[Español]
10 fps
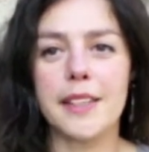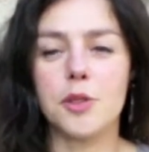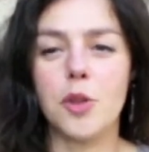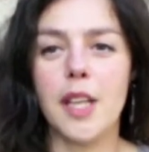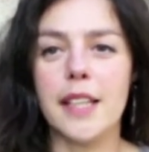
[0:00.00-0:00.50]

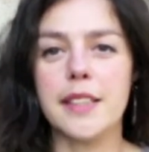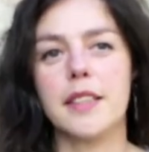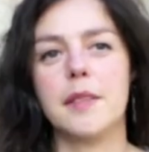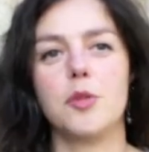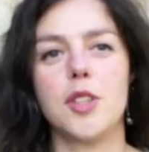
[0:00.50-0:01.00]

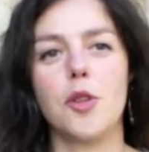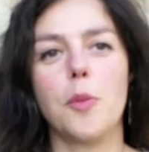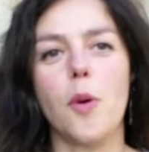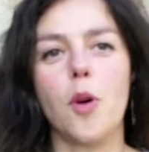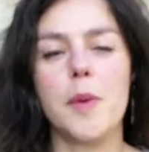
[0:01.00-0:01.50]
Asturias buscando
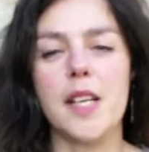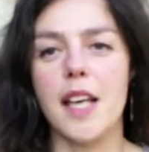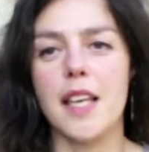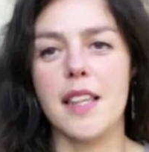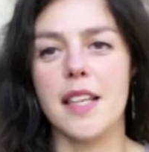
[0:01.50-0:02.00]
un poco mis
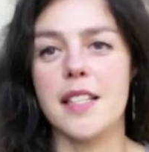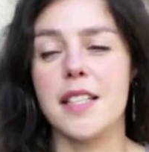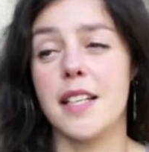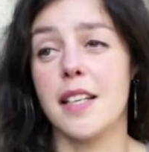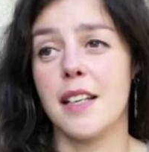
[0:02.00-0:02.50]
raíces